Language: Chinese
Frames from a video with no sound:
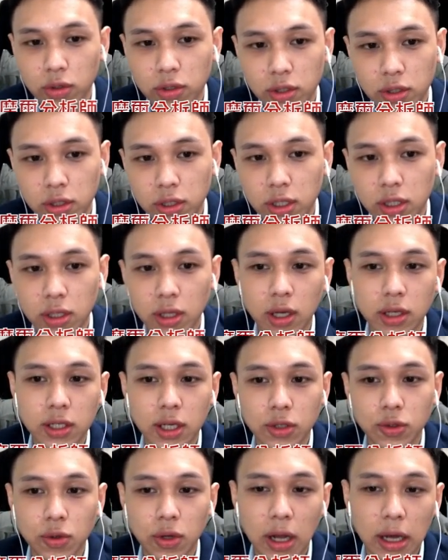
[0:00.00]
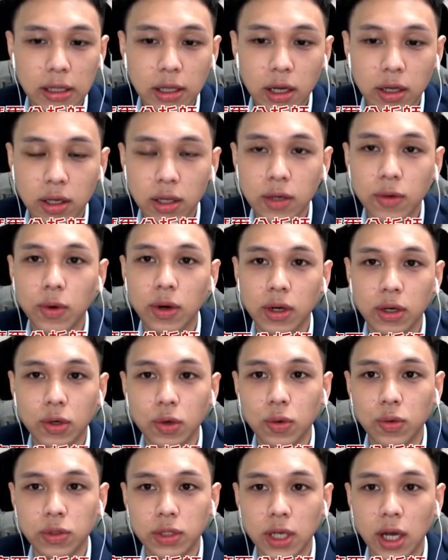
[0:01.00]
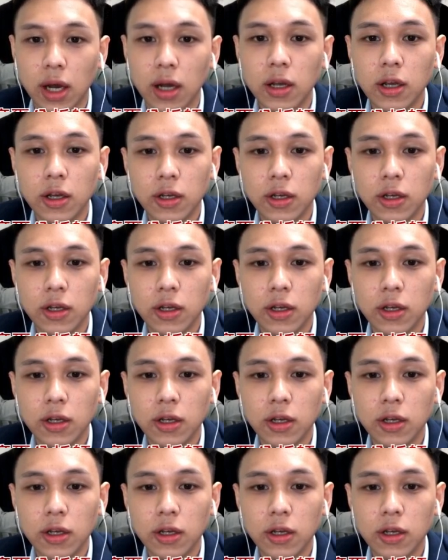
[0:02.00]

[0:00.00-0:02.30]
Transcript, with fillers: 的资金啊下去拉抬利旺的股价。